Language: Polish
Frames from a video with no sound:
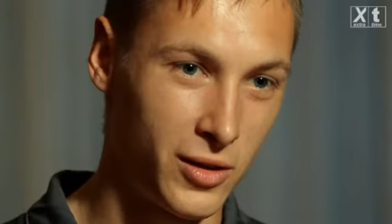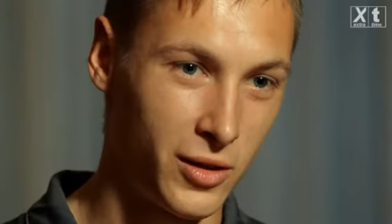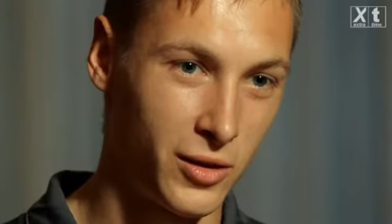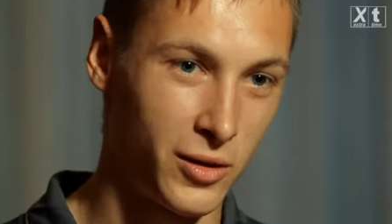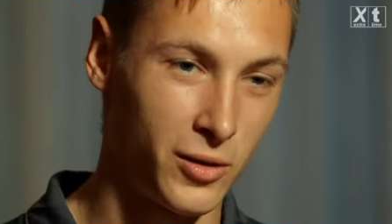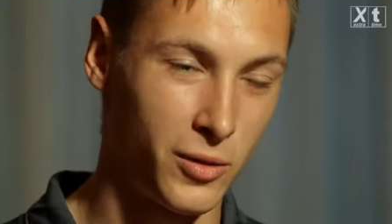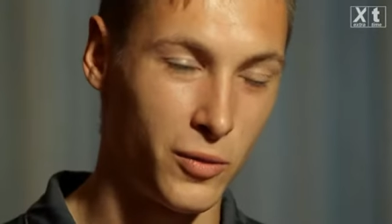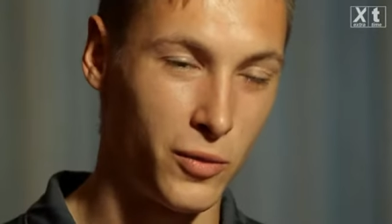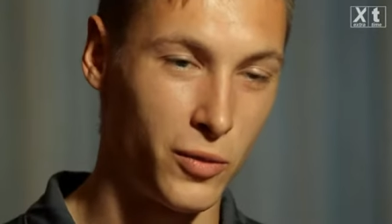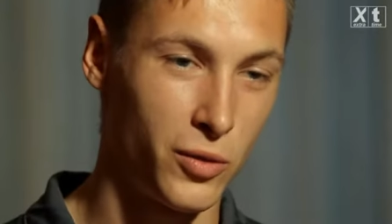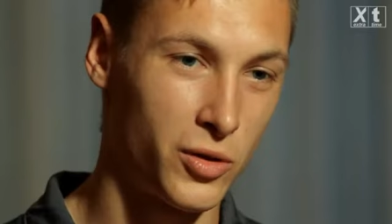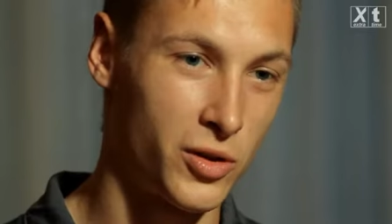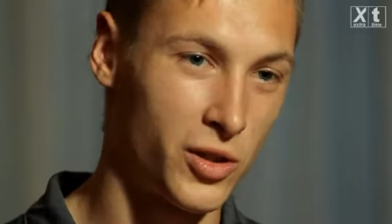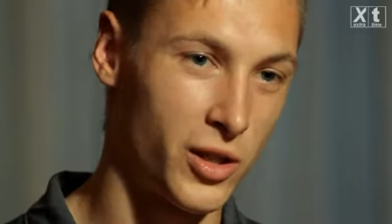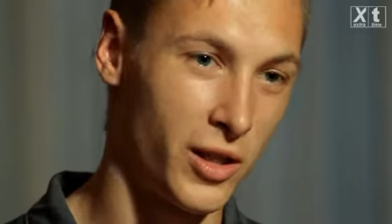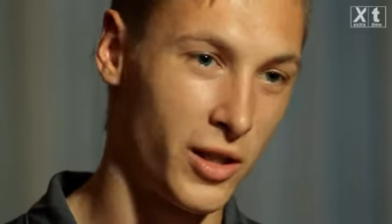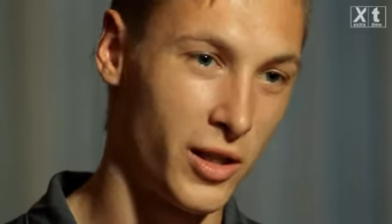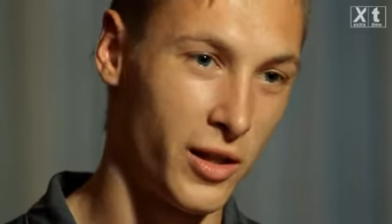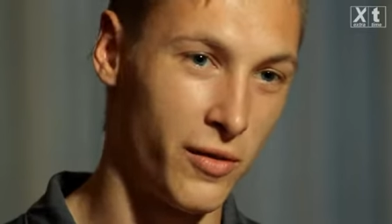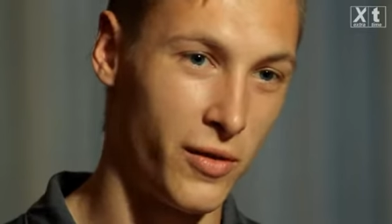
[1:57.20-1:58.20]
e, czasem dwóch,
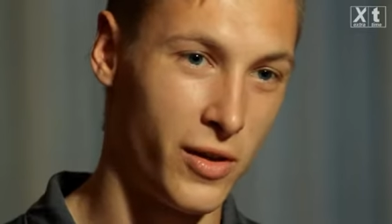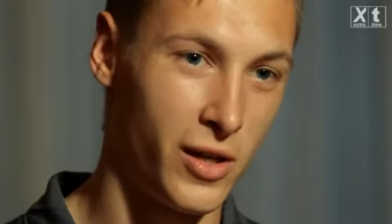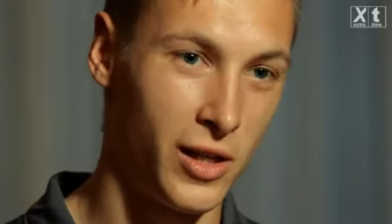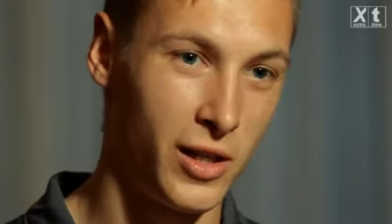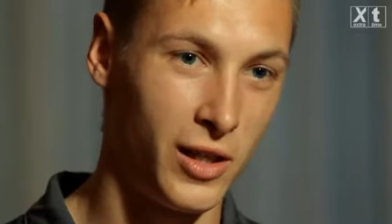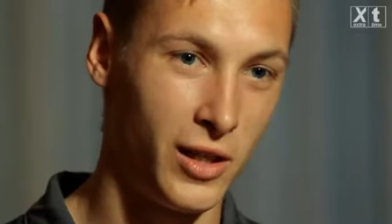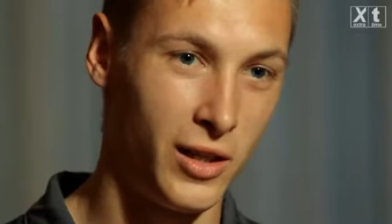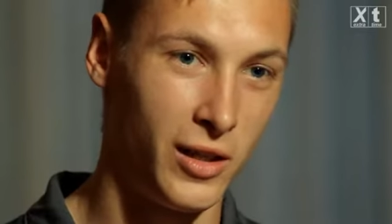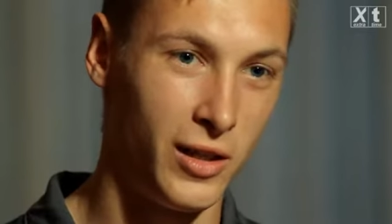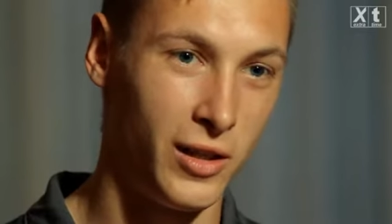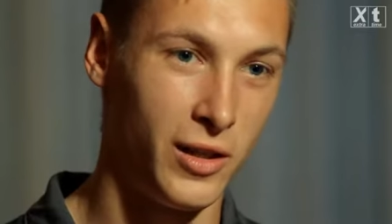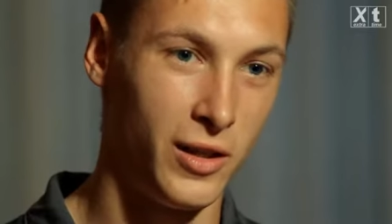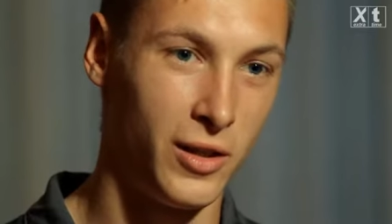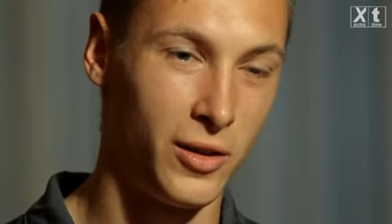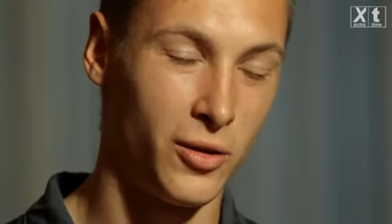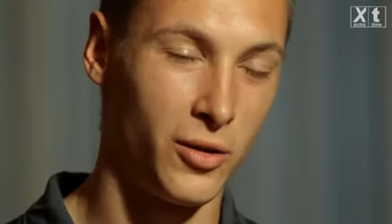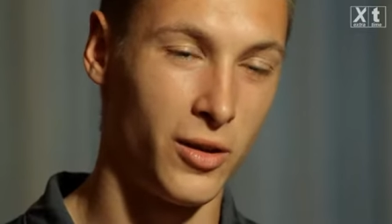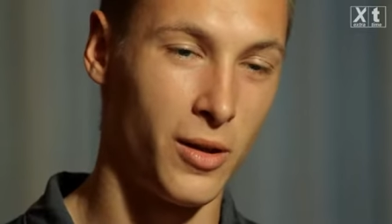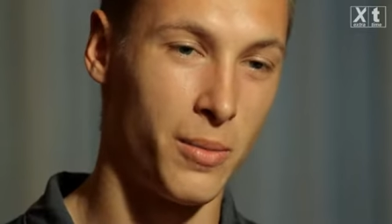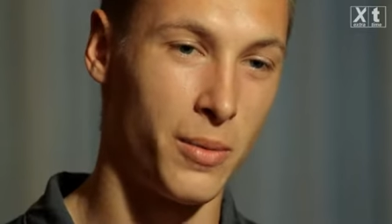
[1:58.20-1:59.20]
trzech rywali
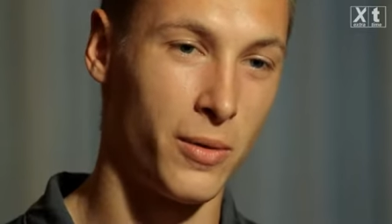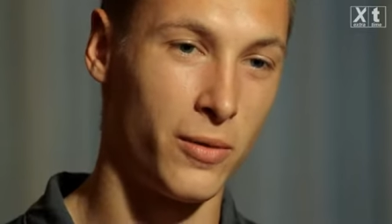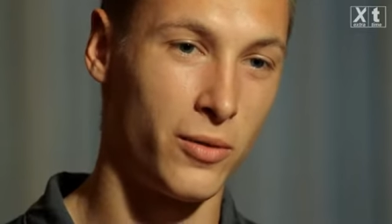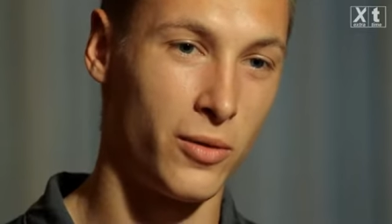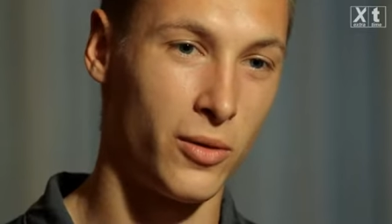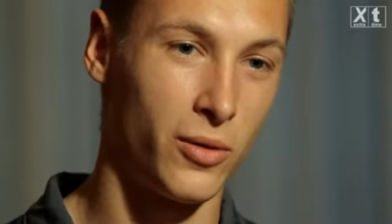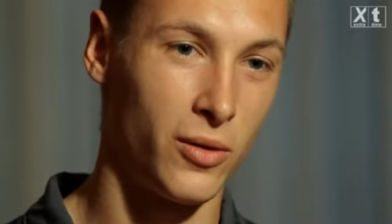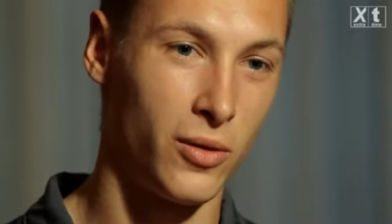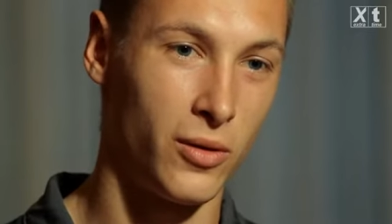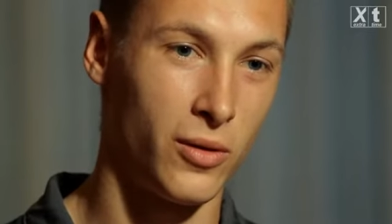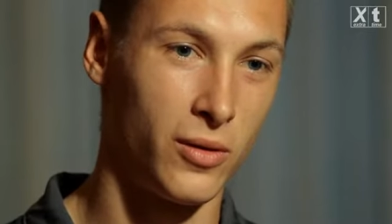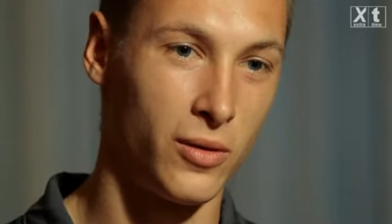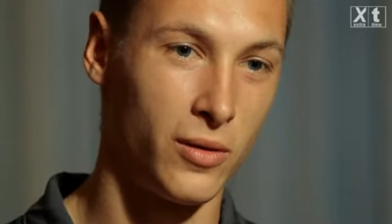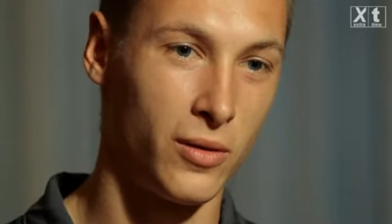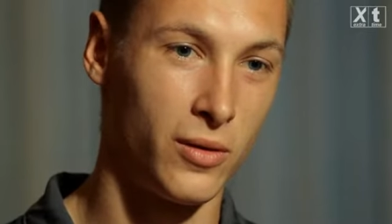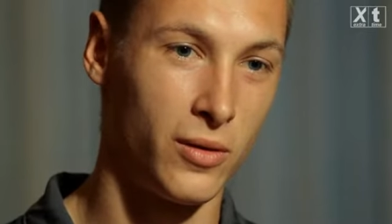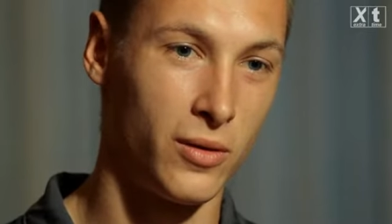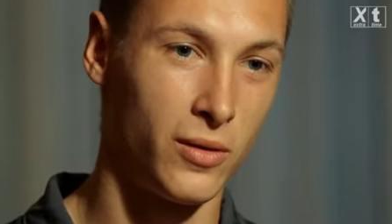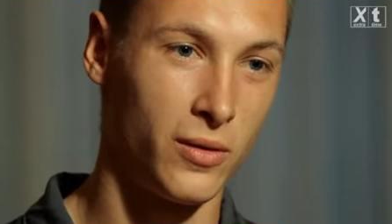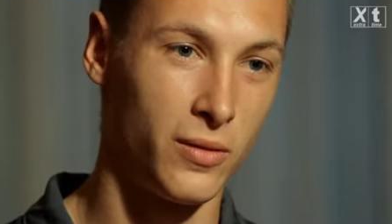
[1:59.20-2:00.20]
i to na pewno
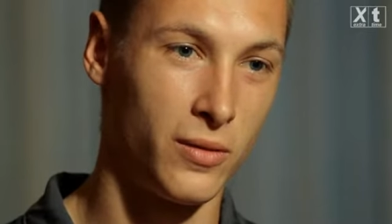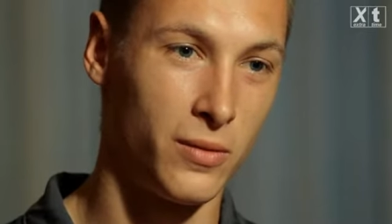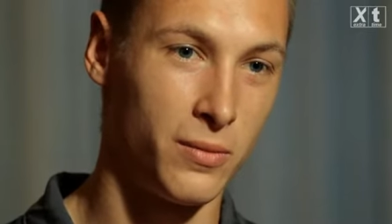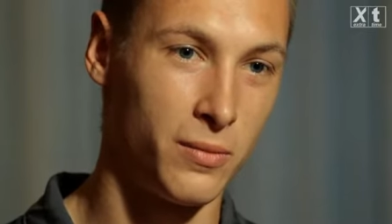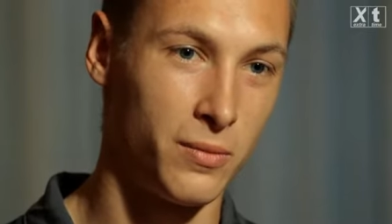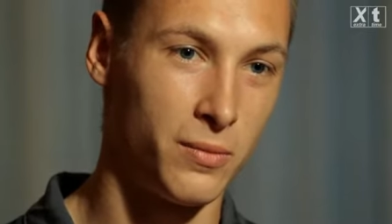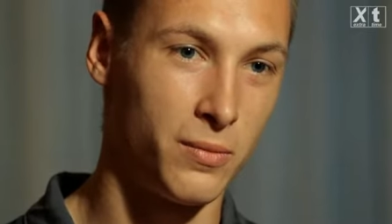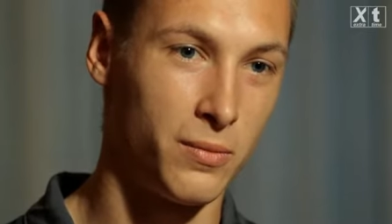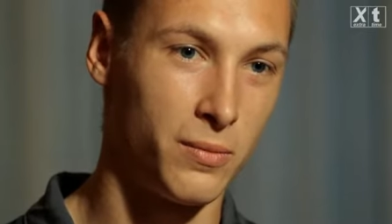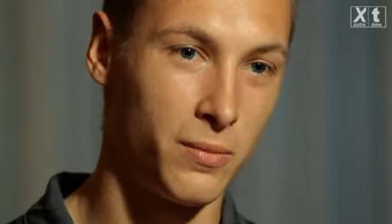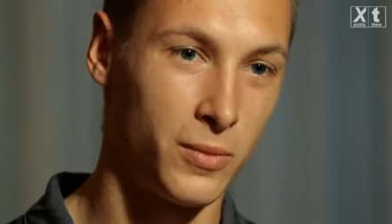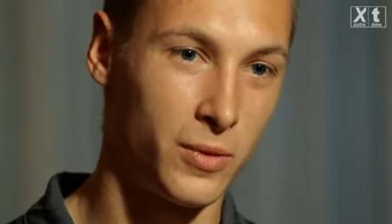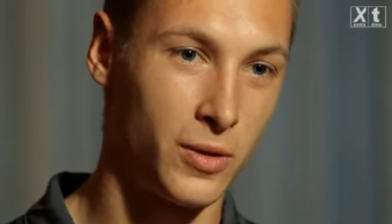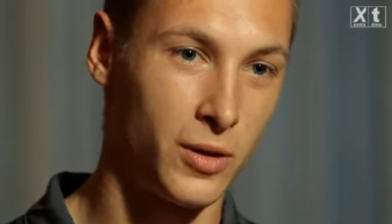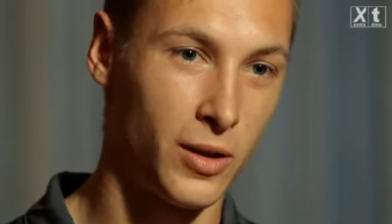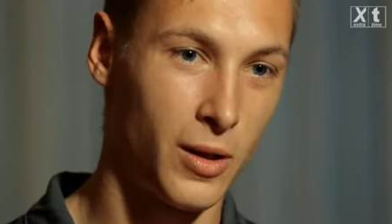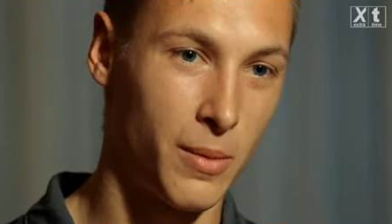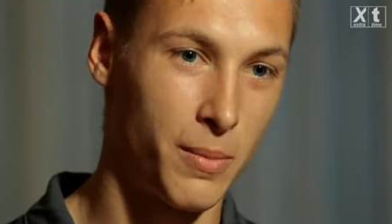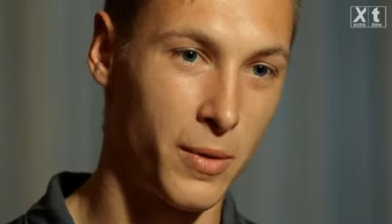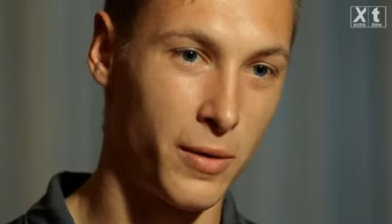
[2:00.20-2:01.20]
e,
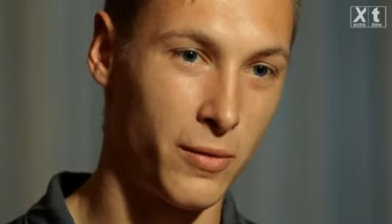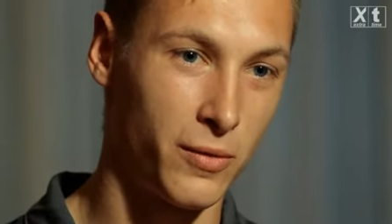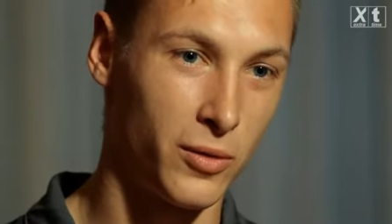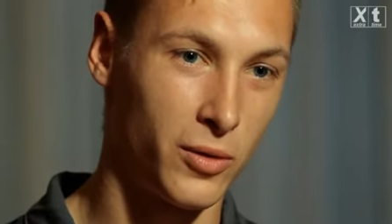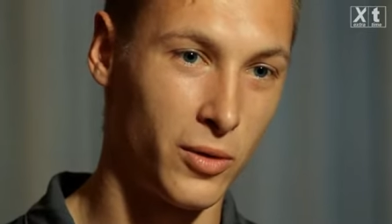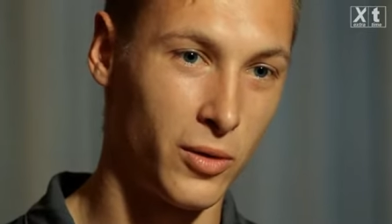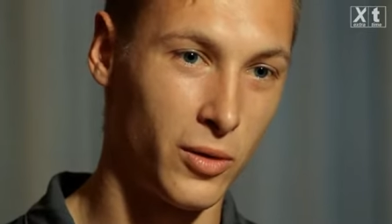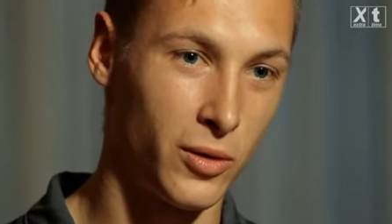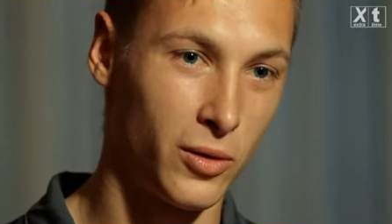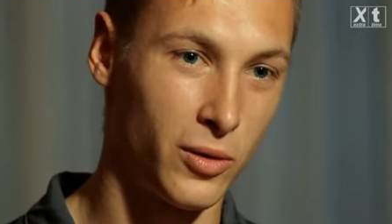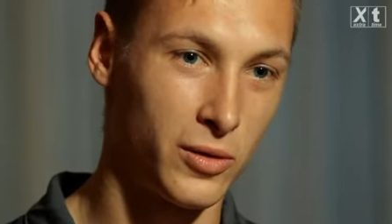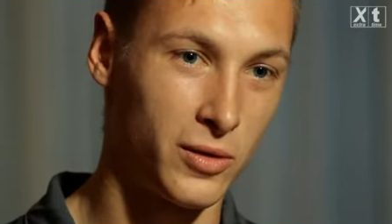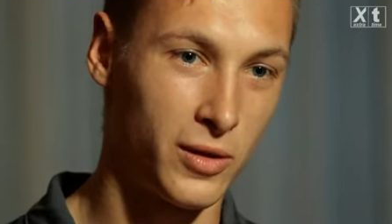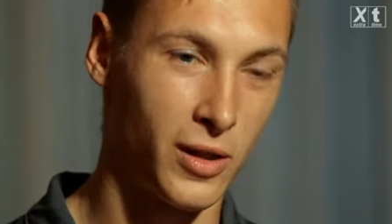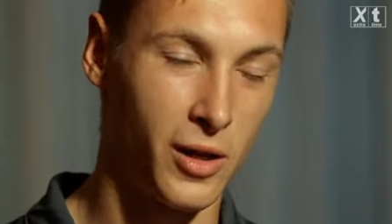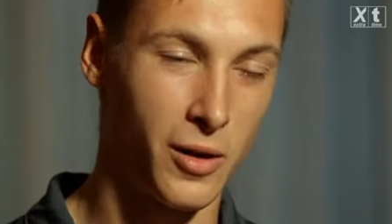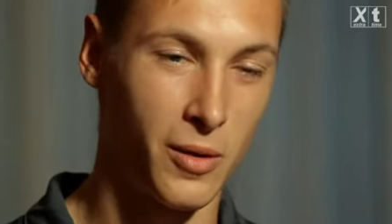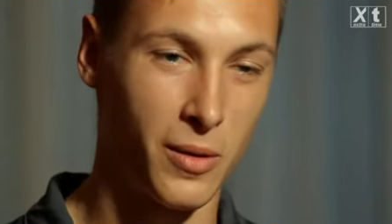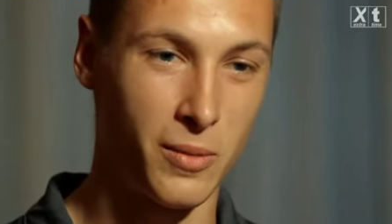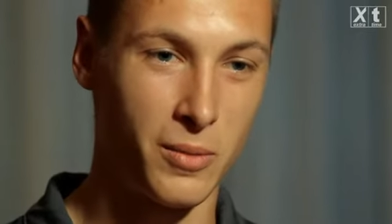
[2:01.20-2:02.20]
to na pewno
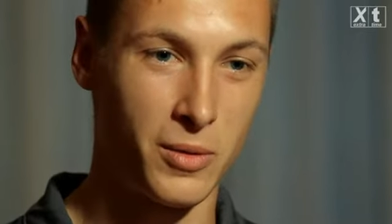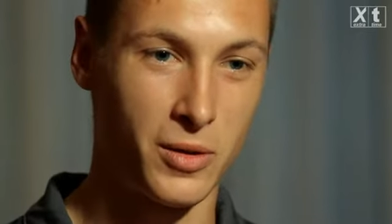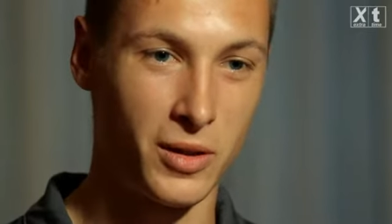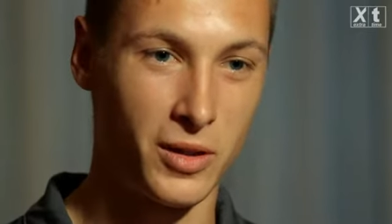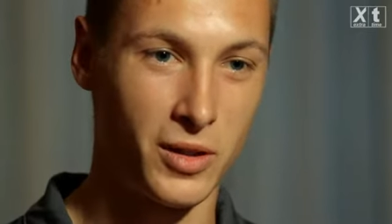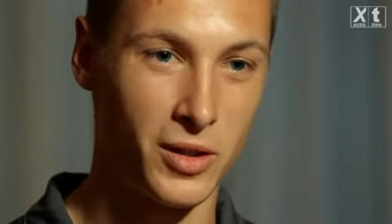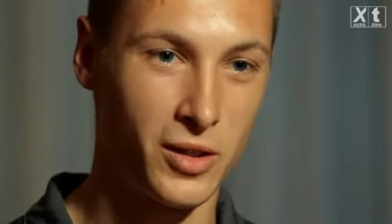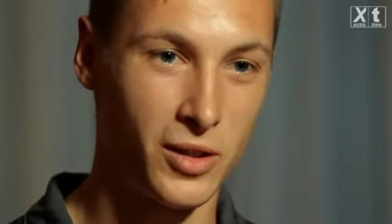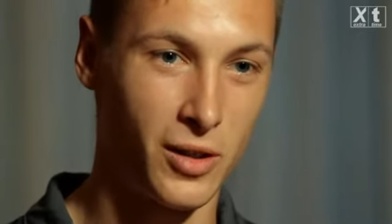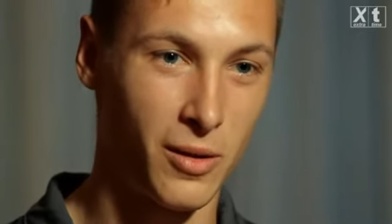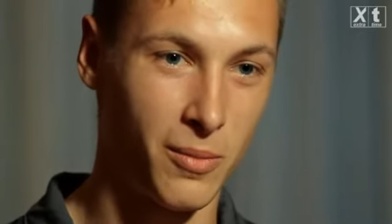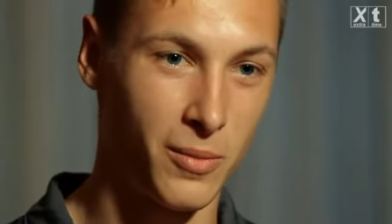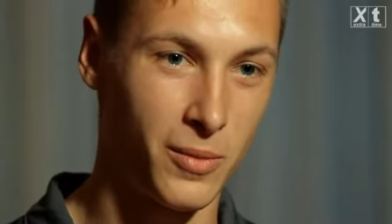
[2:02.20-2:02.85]
starałem się gdzieś